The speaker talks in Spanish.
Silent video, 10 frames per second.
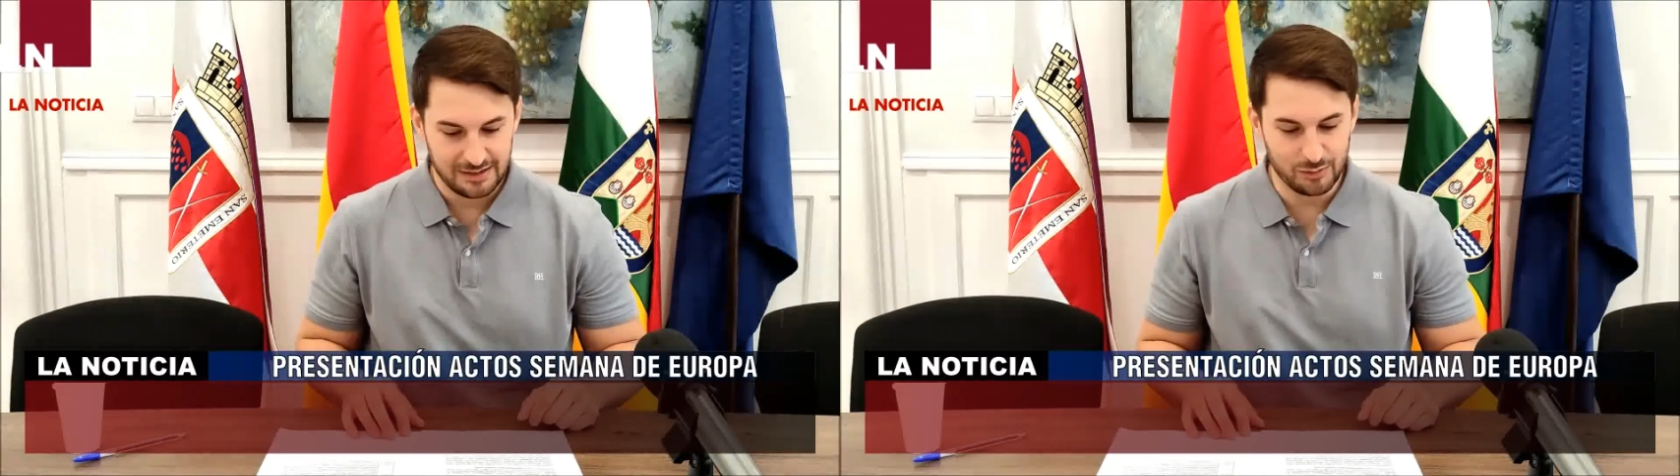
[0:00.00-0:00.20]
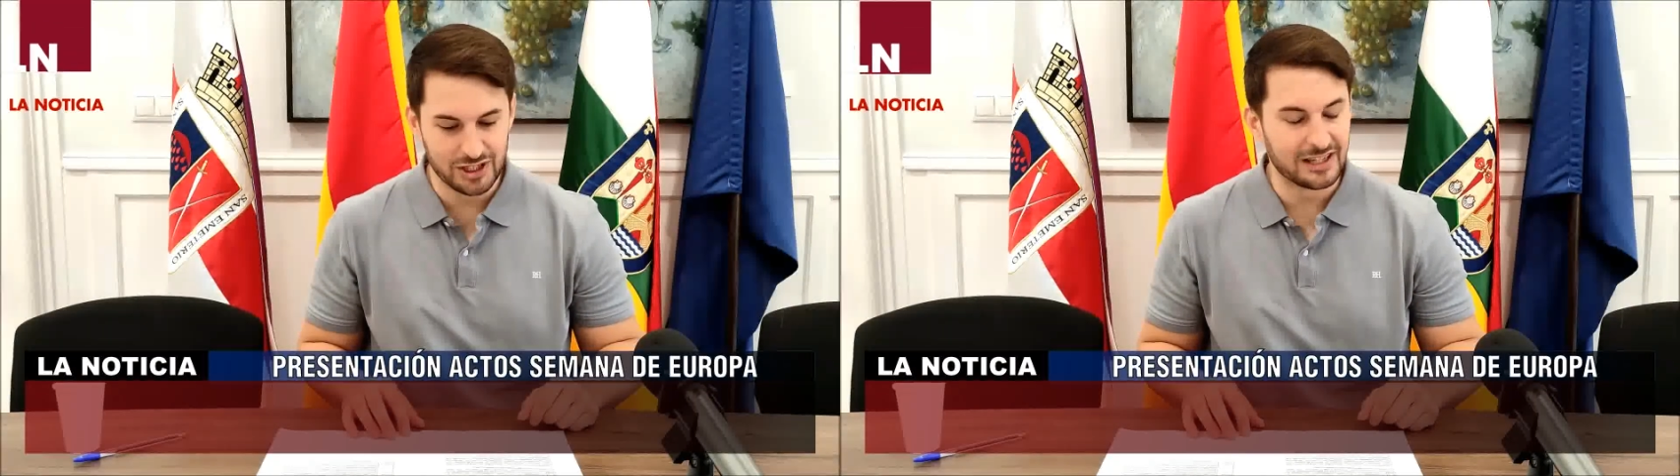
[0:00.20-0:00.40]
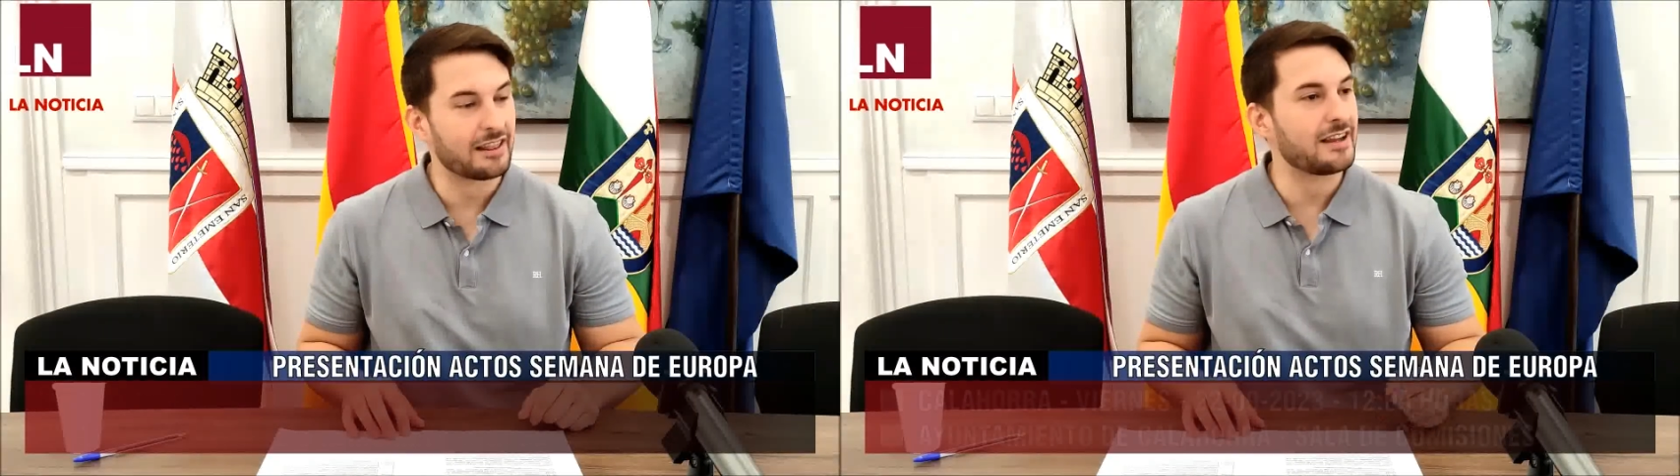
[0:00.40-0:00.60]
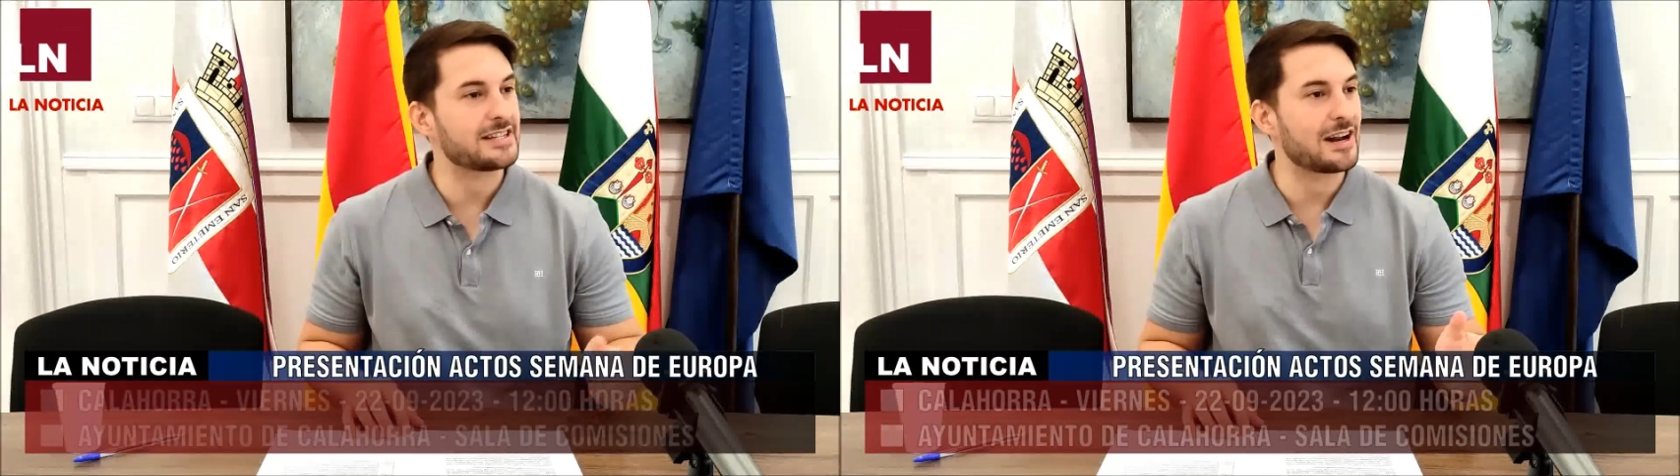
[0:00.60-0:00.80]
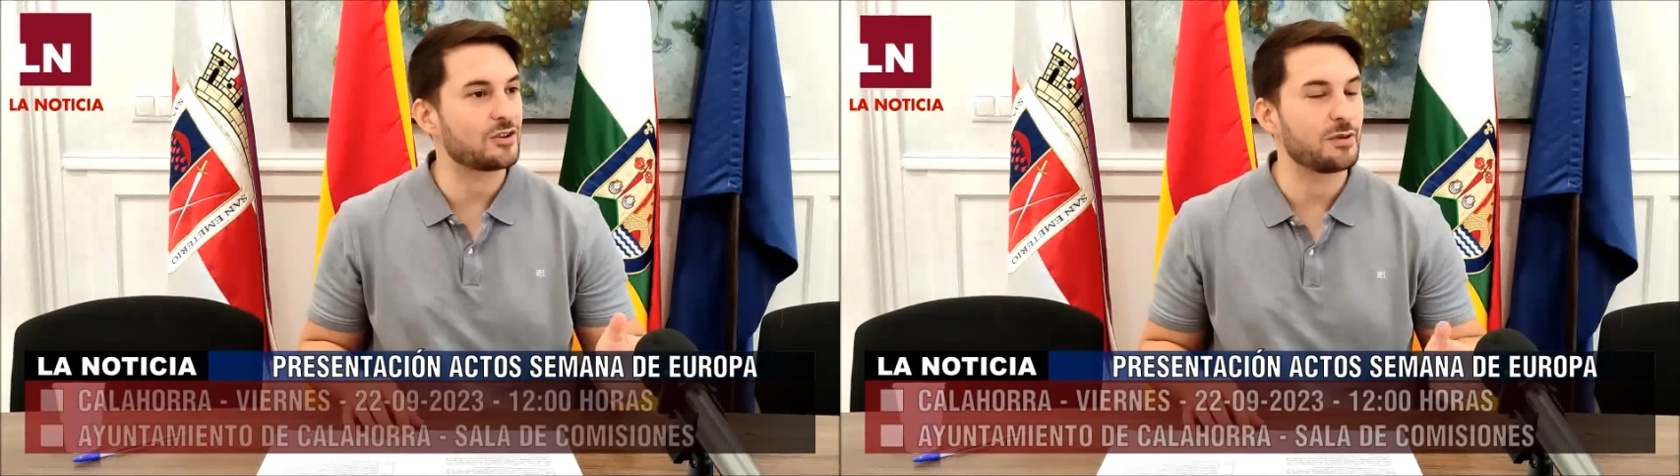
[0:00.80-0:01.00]
Muchas
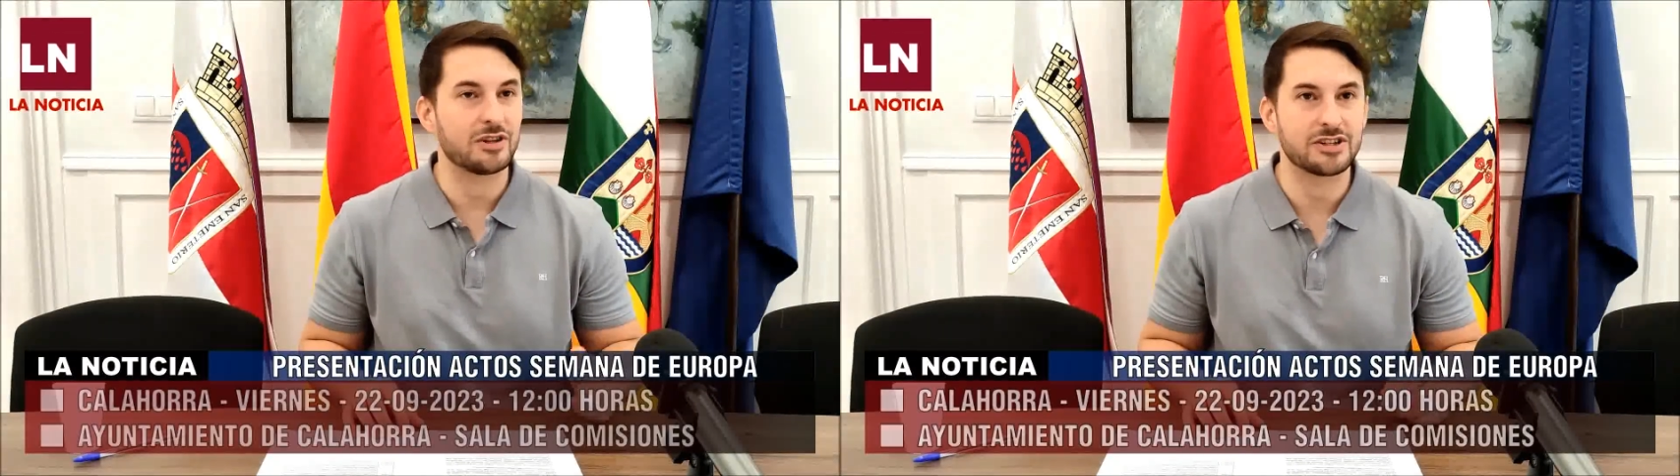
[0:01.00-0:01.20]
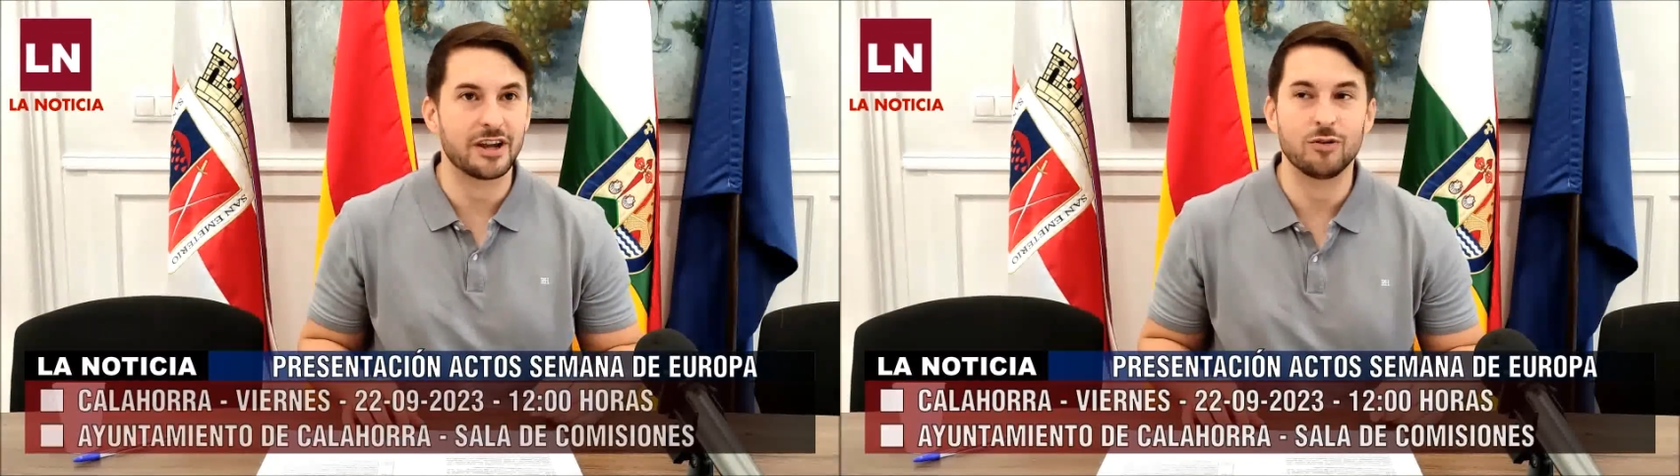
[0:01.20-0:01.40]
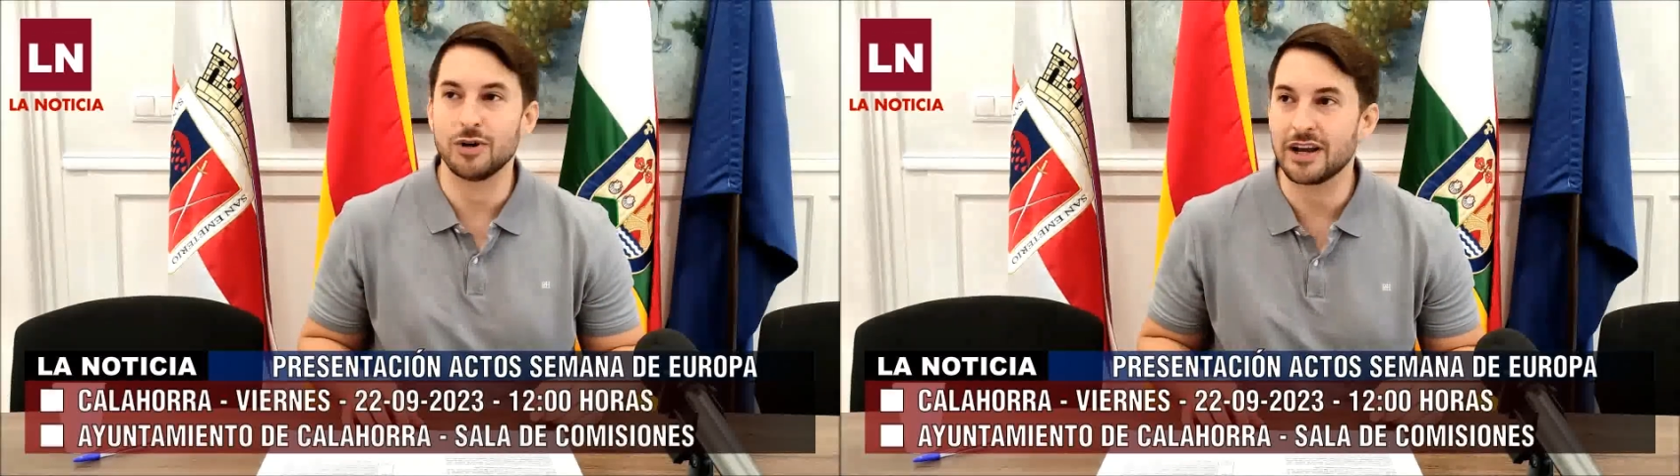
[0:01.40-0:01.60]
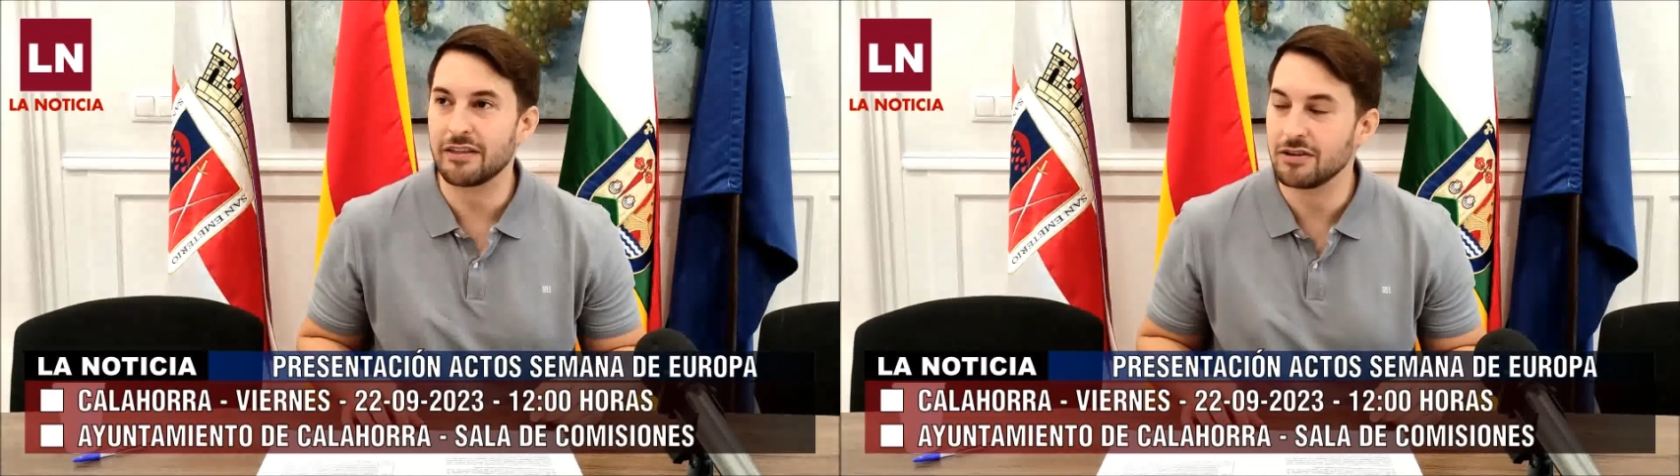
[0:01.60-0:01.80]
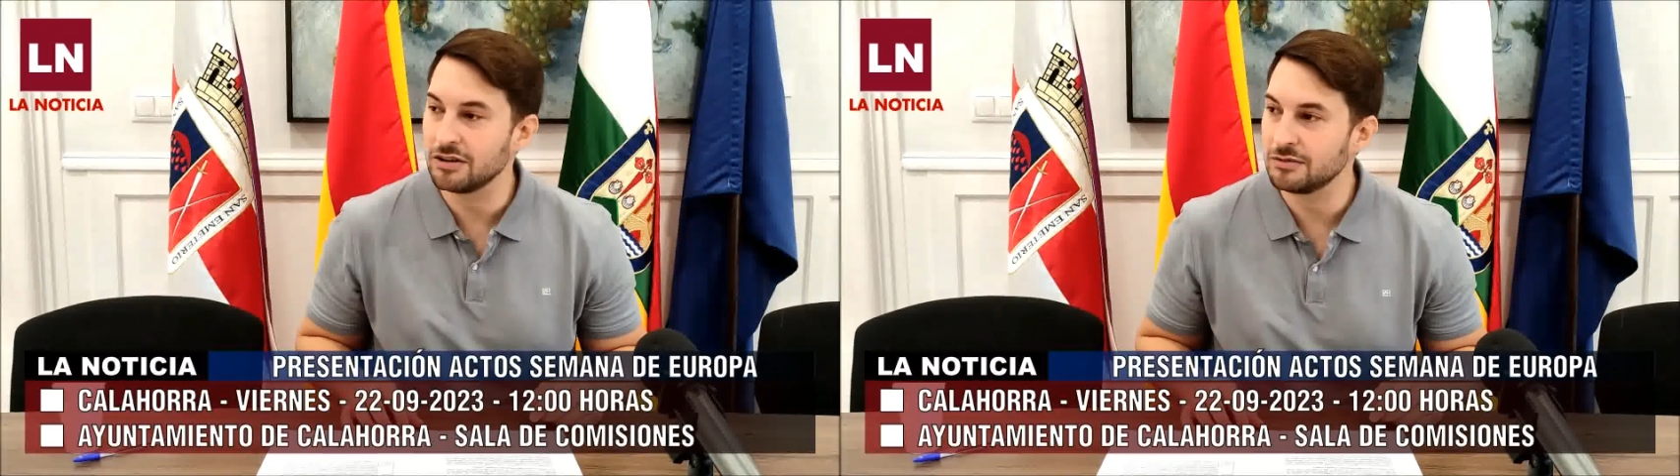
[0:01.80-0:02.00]
gracias a los medios de
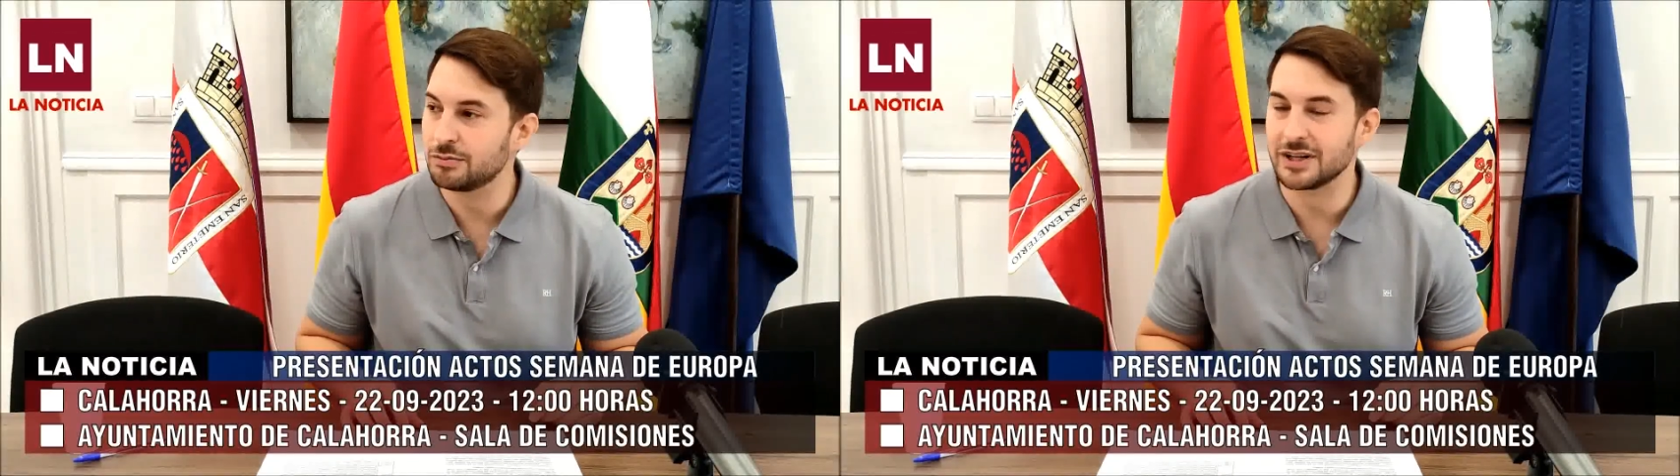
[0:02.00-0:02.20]
comunicación